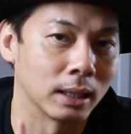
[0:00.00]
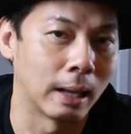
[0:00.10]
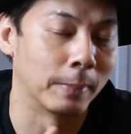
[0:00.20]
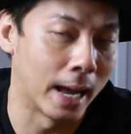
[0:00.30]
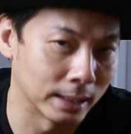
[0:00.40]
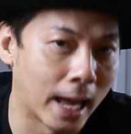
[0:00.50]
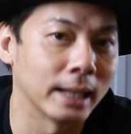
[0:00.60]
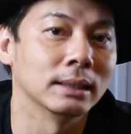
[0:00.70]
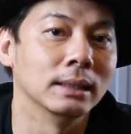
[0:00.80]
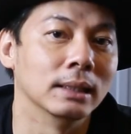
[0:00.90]
กำลังได้
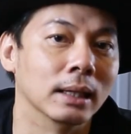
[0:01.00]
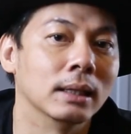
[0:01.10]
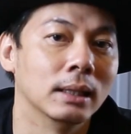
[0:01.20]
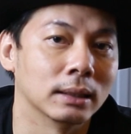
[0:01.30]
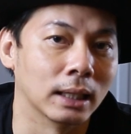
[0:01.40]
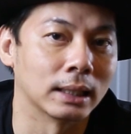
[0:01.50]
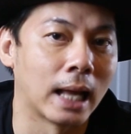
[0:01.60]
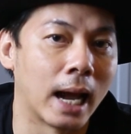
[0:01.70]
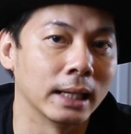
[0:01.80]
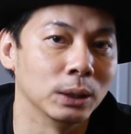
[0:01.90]
ที่เลยนาฬิ
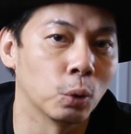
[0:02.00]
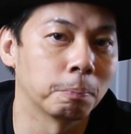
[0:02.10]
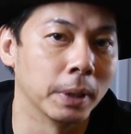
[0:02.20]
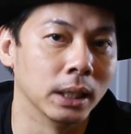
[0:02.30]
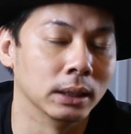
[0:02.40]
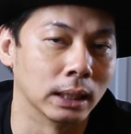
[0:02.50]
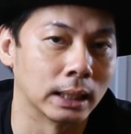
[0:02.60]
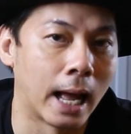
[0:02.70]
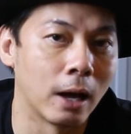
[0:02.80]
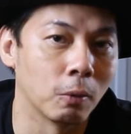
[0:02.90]
กาในยุคปี
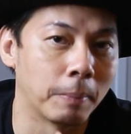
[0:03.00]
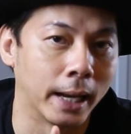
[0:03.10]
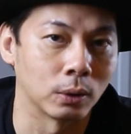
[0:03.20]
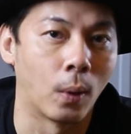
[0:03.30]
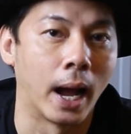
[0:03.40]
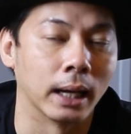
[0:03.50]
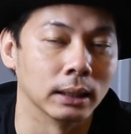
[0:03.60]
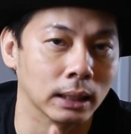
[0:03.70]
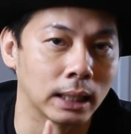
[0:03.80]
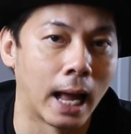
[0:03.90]
198กว่า
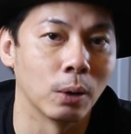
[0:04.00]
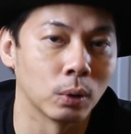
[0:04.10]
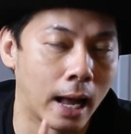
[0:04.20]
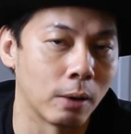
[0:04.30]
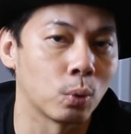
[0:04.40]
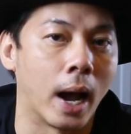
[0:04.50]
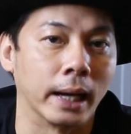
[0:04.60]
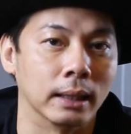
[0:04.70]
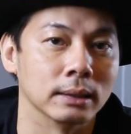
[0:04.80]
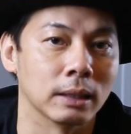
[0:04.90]
199กว่า
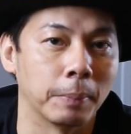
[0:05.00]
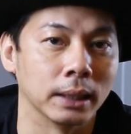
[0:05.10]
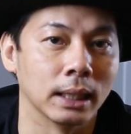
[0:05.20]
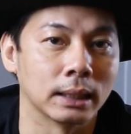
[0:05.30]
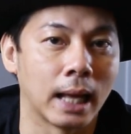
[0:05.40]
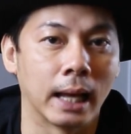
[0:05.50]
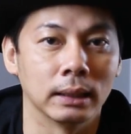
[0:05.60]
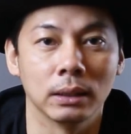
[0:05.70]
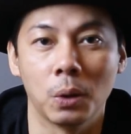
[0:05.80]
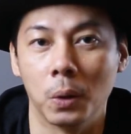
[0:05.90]
เนี่ยจะเป็นนาฬิกา
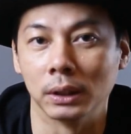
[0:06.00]
ที่คน